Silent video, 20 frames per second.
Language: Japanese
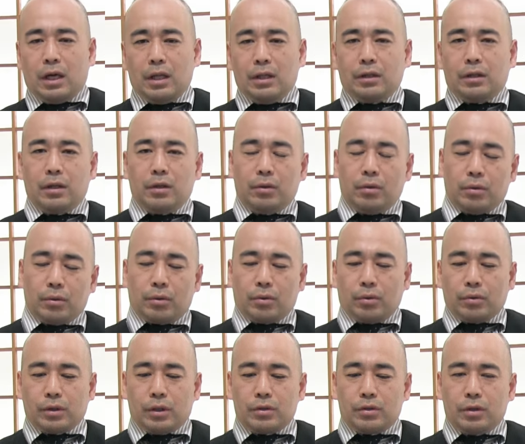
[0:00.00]
反天皇の
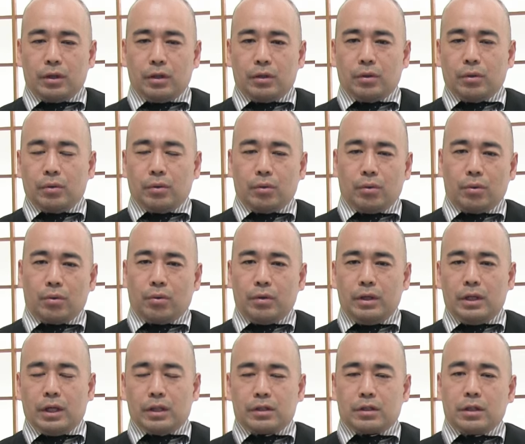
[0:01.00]
共産主義と同
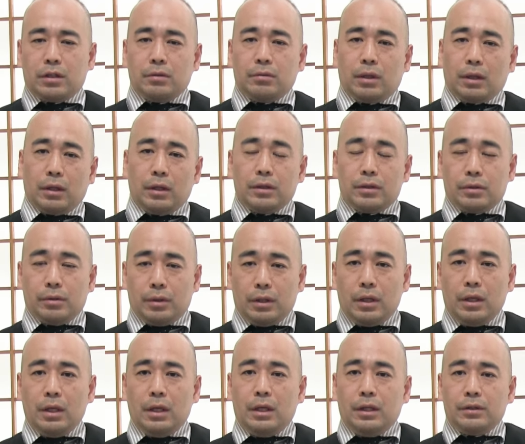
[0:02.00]
行になっちゃうわけですよ
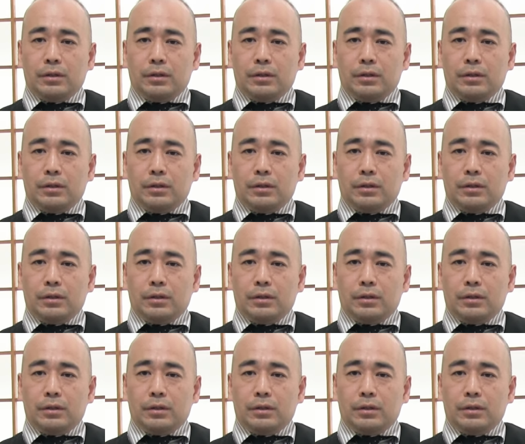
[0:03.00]
ね。